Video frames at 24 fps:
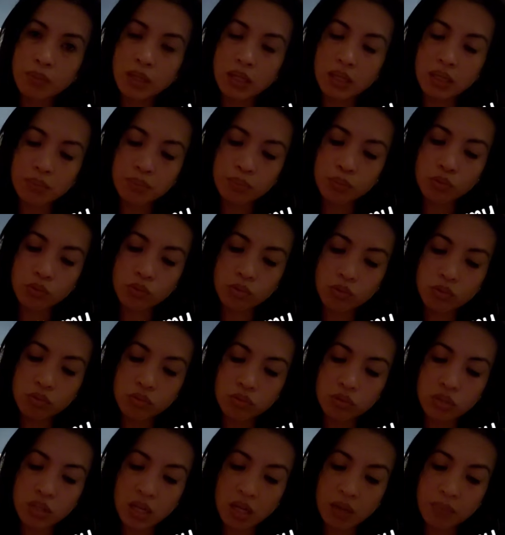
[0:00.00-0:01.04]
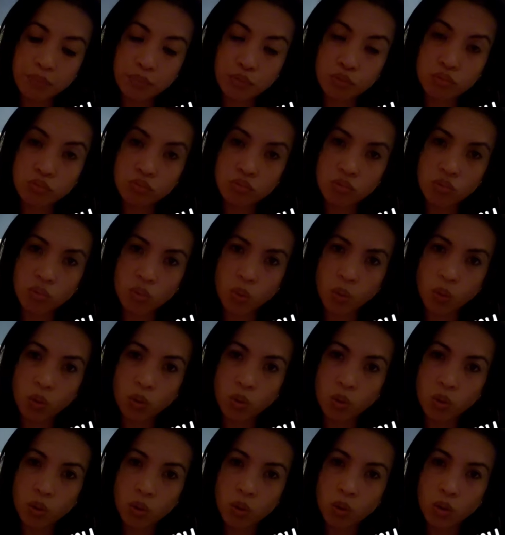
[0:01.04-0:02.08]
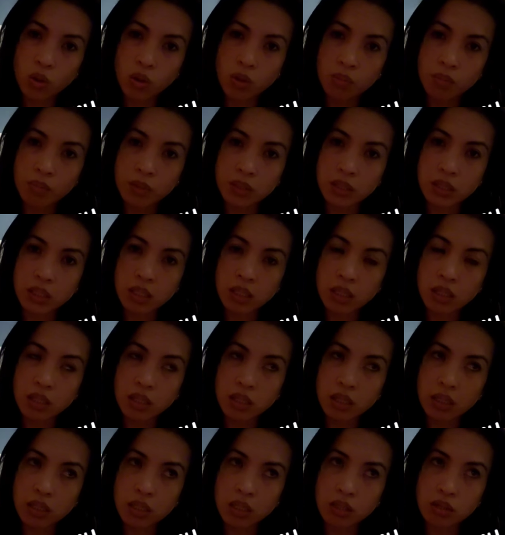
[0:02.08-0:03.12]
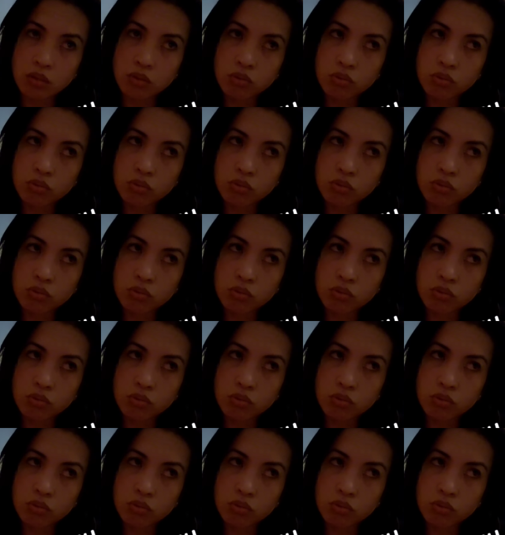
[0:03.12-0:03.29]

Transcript: mali pong gyapon ko maski